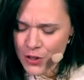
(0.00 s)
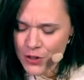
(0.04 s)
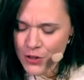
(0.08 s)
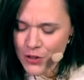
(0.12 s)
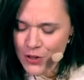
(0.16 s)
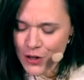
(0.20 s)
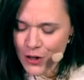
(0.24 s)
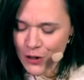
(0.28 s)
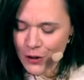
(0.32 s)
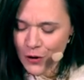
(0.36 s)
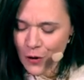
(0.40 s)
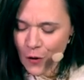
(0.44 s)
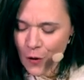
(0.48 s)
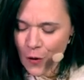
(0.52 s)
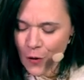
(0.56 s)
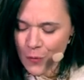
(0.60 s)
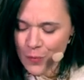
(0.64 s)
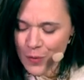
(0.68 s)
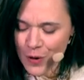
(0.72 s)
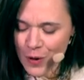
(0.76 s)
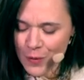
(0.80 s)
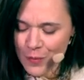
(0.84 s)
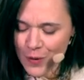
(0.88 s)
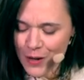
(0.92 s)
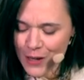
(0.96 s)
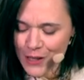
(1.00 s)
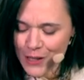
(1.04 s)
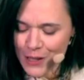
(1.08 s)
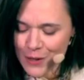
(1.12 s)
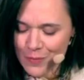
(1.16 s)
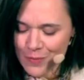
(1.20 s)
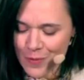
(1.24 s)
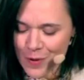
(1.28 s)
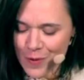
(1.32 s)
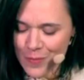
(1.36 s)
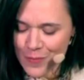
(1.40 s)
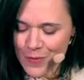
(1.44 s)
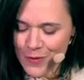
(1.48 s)
mais c'est le gros bébé
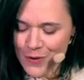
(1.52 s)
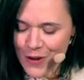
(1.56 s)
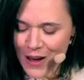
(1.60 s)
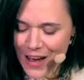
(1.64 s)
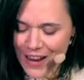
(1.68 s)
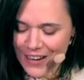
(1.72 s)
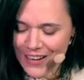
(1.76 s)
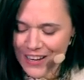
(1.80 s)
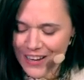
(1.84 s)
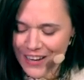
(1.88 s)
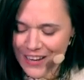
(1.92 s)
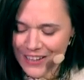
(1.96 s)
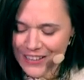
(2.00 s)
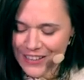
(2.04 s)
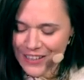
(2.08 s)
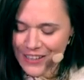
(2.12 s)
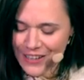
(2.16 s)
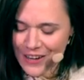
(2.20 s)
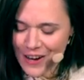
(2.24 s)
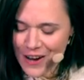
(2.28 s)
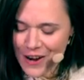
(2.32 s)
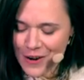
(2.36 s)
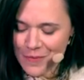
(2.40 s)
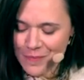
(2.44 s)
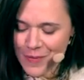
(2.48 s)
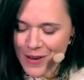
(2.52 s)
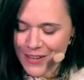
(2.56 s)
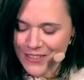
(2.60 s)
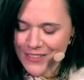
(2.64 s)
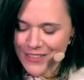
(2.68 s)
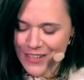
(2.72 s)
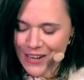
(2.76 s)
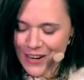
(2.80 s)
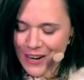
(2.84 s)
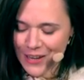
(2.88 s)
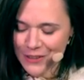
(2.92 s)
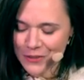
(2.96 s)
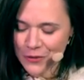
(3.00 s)
qui peut plus aller à l'école
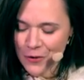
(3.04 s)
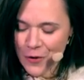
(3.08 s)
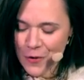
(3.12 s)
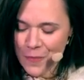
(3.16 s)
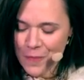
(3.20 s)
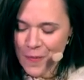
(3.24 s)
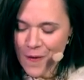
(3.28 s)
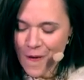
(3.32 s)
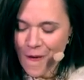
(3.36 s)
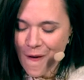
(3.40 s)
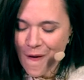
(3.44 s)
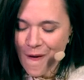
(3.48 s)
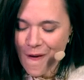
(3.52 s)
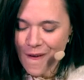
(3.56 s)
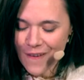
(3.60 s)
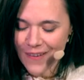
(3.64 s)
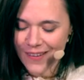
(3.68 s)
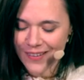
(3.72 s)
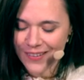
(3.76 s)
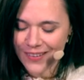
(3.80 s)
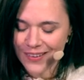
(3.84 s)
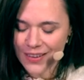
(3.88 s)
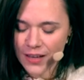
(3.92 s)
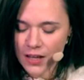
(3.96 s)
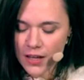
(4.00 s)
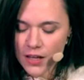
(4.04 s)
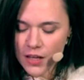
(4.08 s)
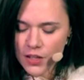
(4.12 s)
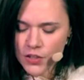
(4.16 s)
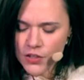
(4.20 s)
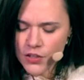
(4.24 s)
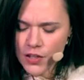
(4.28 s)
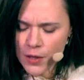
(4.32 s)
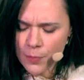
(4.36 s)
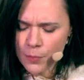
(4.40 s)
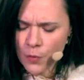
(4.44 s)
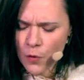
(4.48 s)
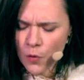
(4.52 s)
parce qu'elle a trop peur
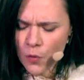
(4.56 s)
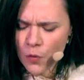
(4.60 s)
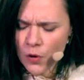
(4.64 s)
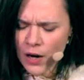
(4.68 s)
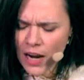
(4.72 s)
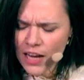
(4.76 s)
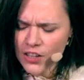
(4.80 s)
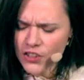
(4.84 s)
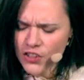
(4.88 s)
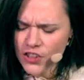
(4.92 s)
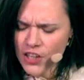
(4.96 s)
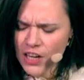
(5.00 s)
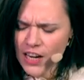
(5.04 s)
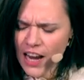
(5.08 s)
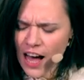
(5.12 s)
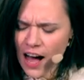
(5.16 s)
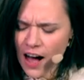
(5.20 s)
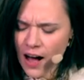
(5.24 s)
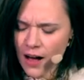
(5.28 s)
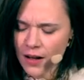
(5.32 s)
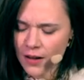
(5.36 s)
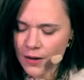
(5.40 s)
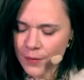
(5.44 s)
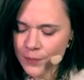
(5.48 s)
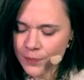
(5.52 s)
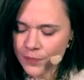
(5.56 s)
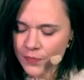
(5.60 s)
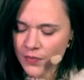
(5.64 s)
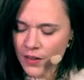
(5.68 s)
c'est bon, lâchez-la.